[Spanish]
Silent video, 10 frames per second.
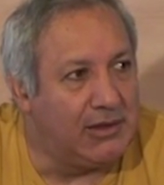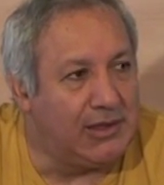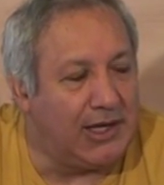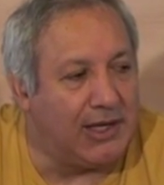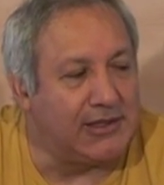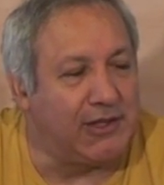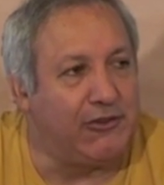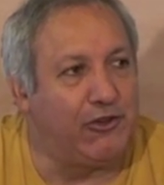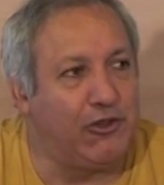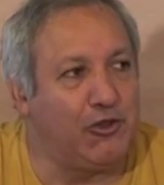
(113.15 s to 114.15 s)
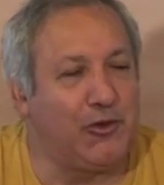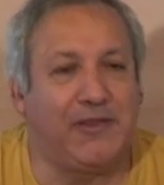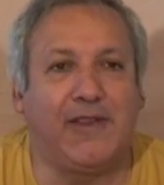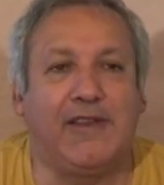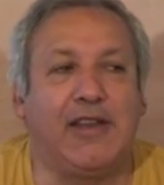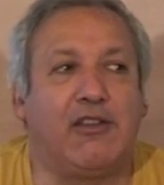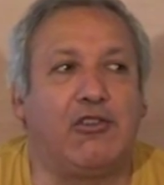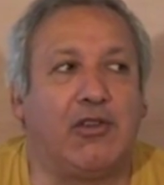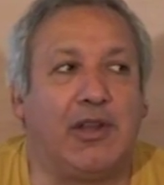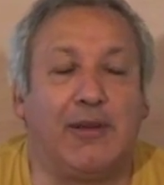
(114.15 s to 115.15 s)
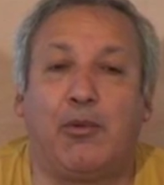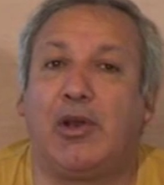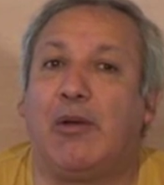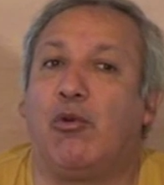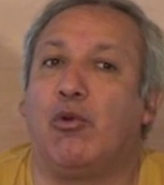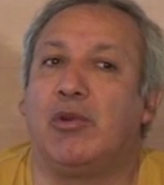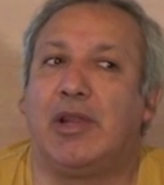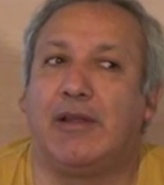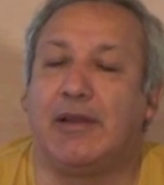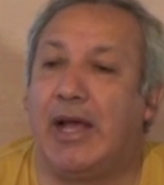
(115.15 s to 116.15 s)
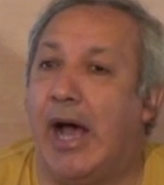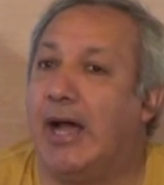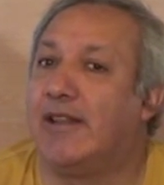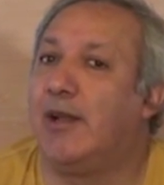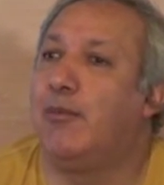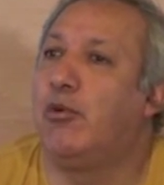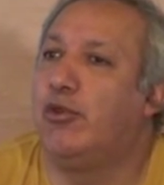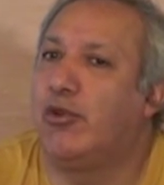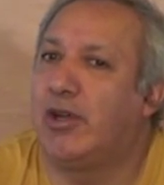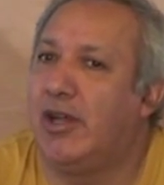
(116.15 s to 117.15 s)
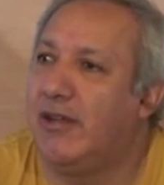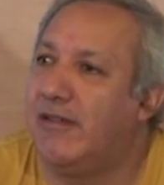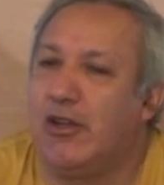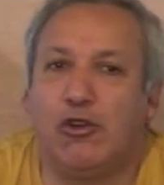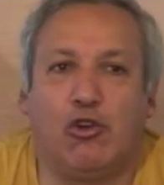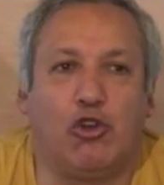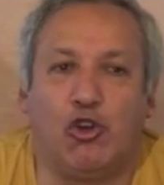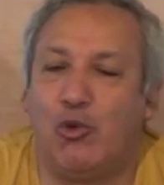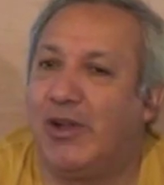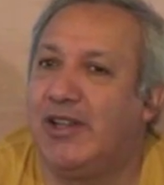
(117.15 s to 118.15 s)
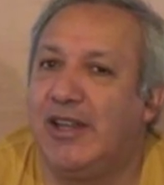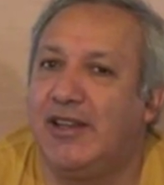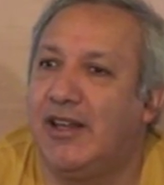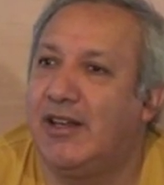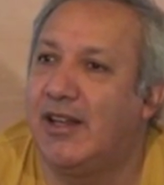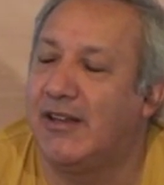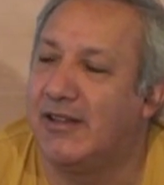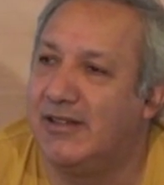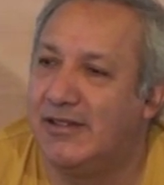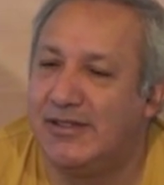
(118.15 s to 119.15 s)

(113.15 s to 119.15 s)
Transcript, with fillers: La atención no está direccionada por la voluntad, a tal punto que les digo, no atiendan nada.